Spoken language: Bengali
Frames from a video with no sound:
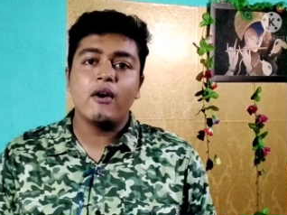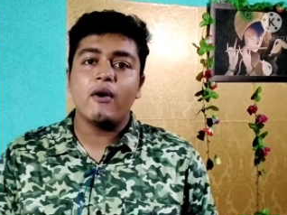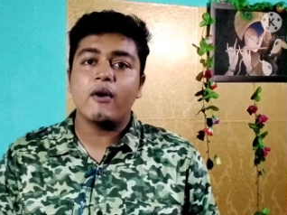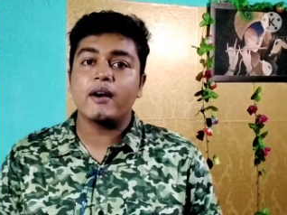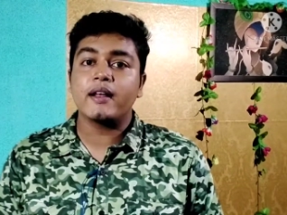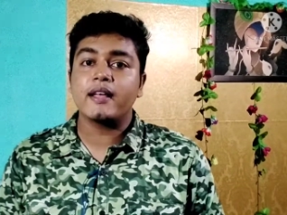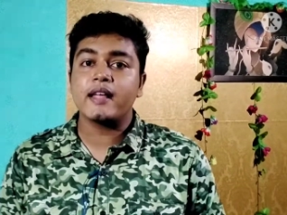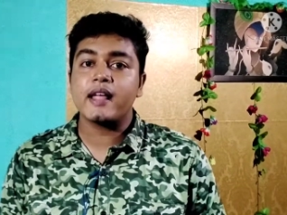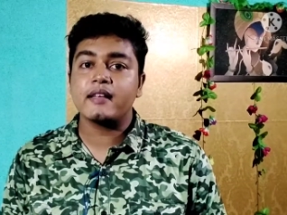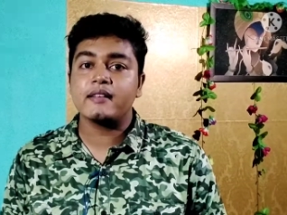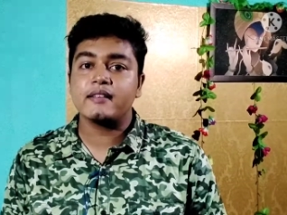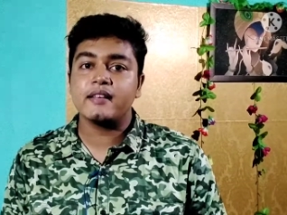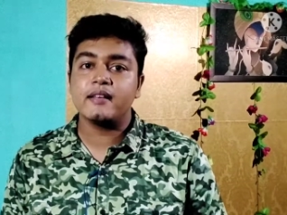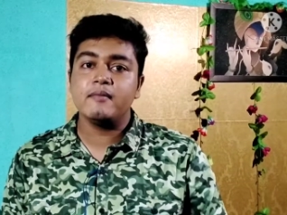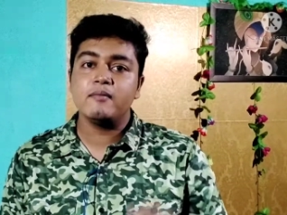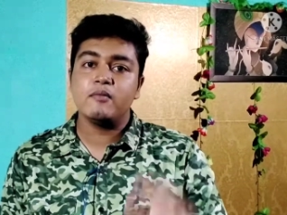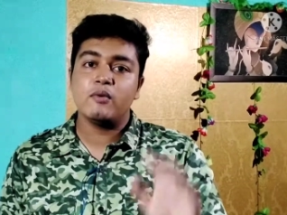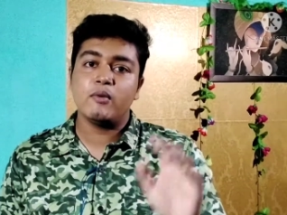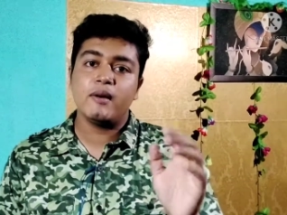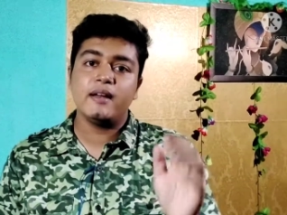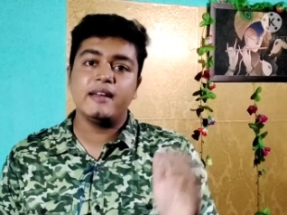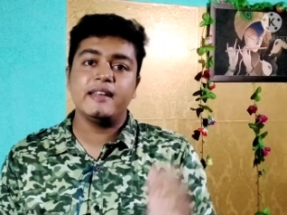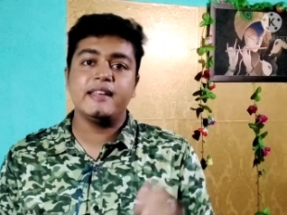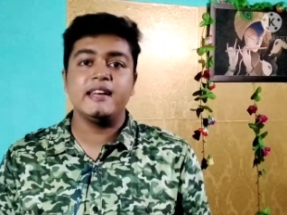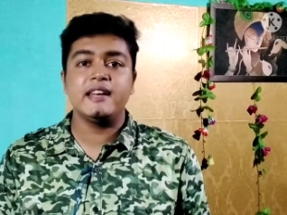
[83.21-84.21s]
অনেকেই সেই
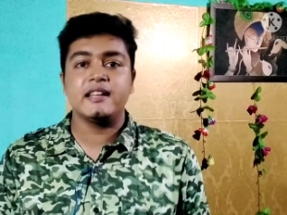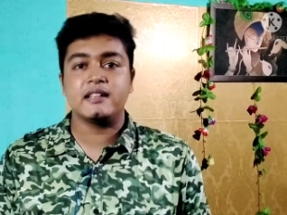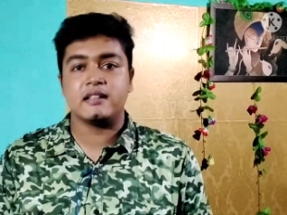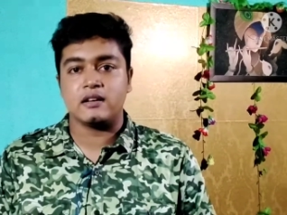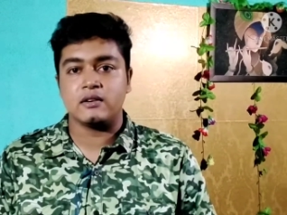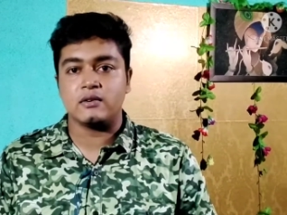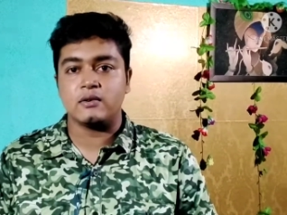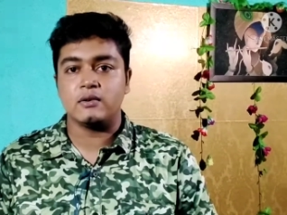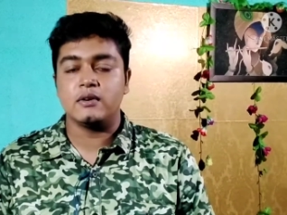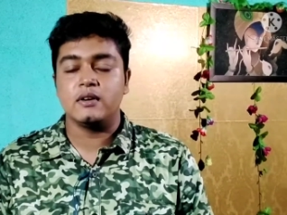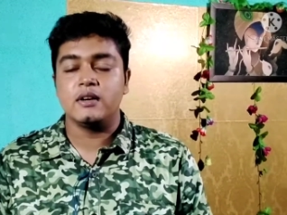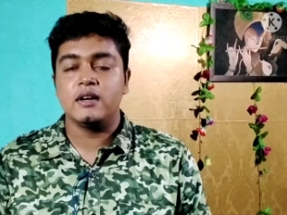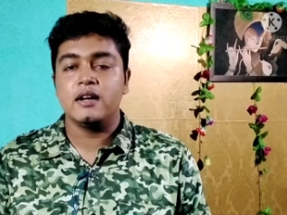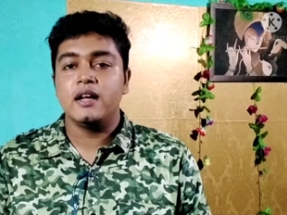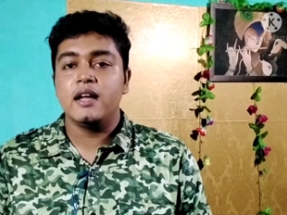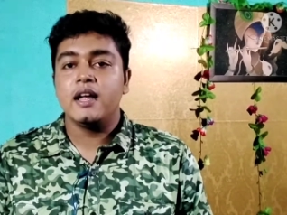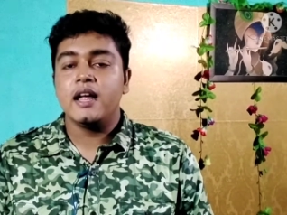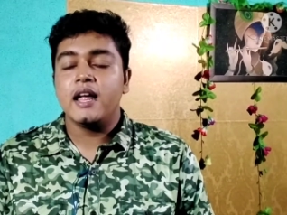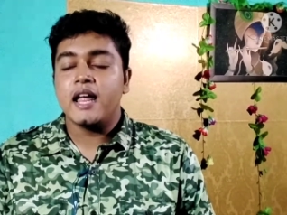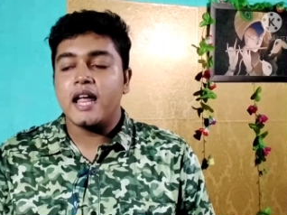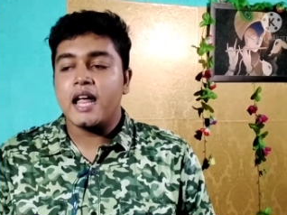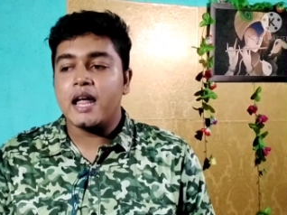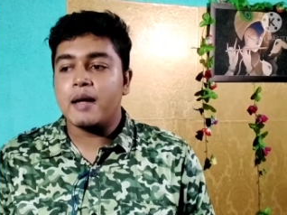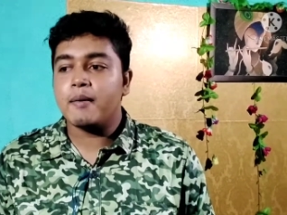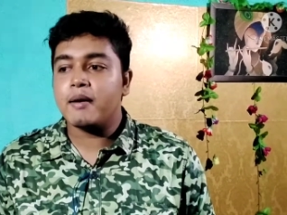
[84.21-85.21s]
মোবাইল কিনে থাকে
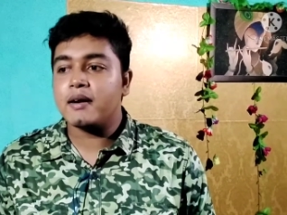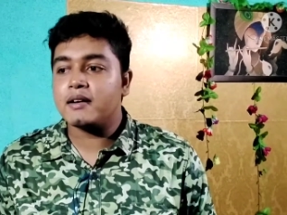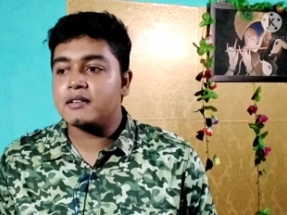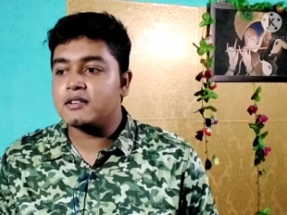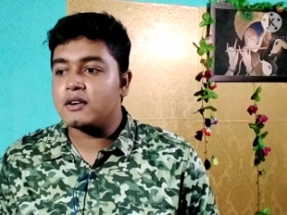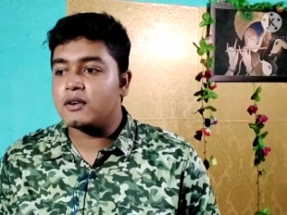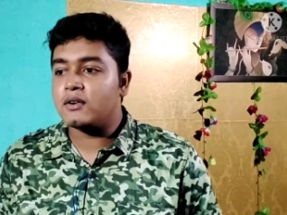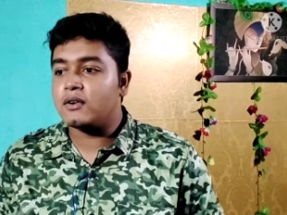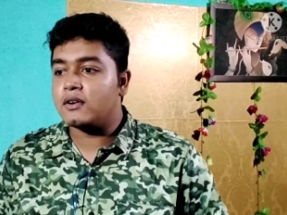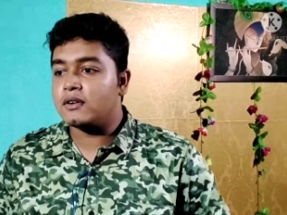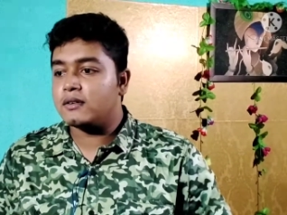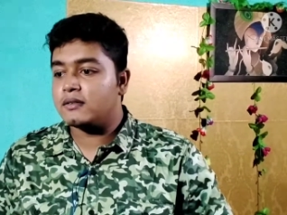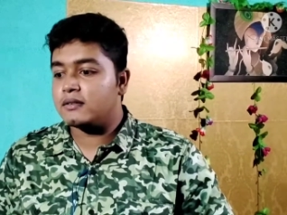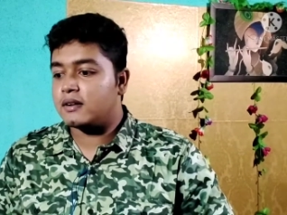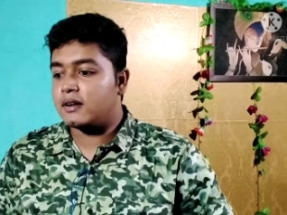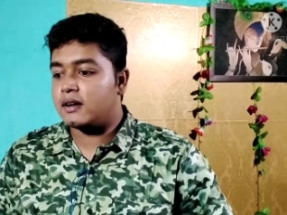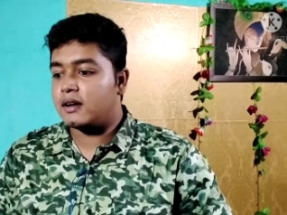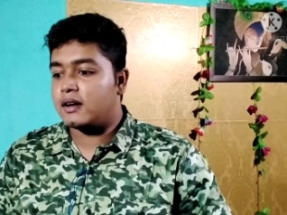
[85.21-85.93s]
এবার যখন